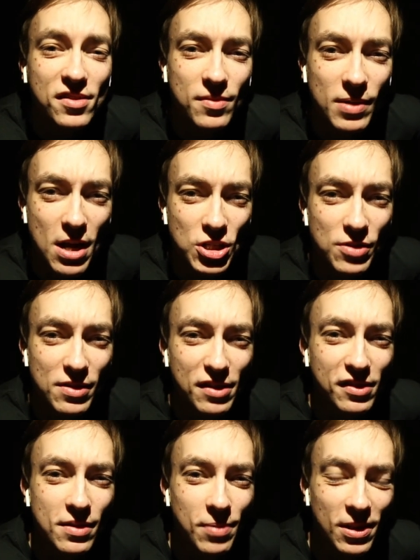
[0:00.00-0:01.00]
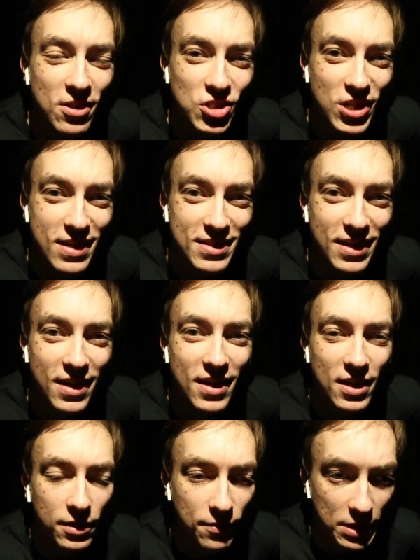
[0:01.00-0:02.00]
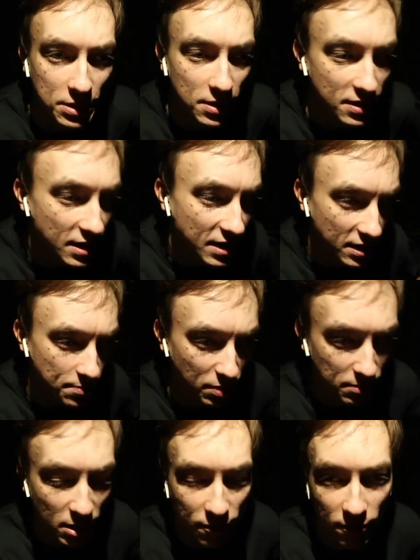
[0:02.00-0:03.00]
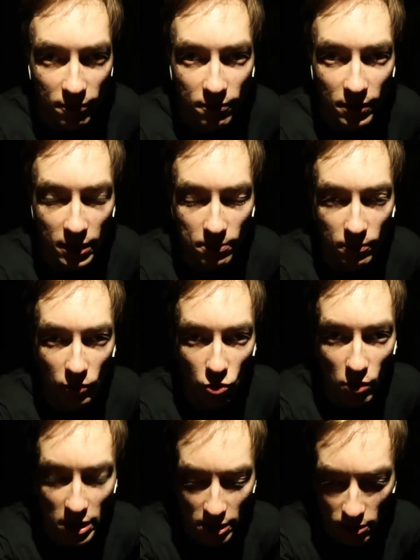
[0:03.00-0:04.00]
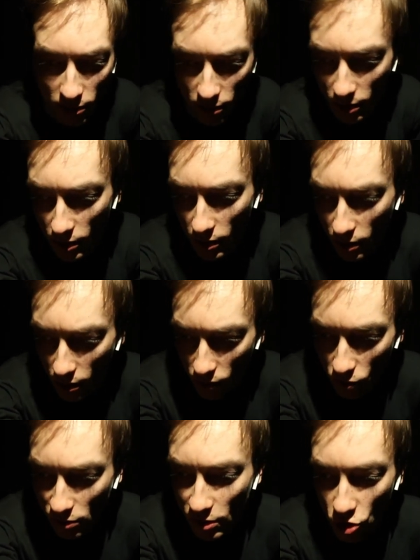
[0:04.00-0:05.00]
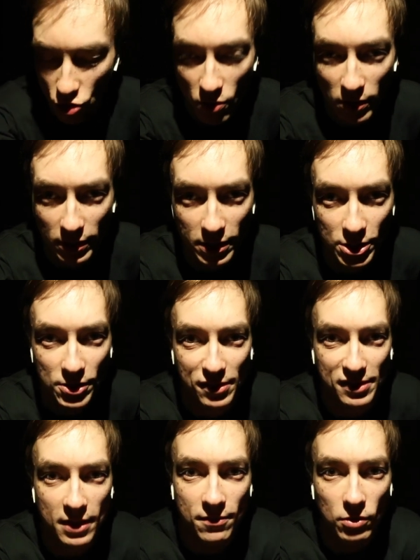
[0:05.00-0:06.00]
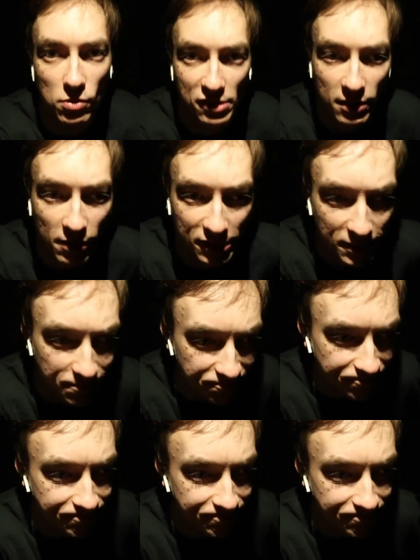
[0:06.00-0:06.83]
не заморачивайтесь и продолжайте творить. Как я, например, в этом туалете. Вот зашел и решил снять видос для вас.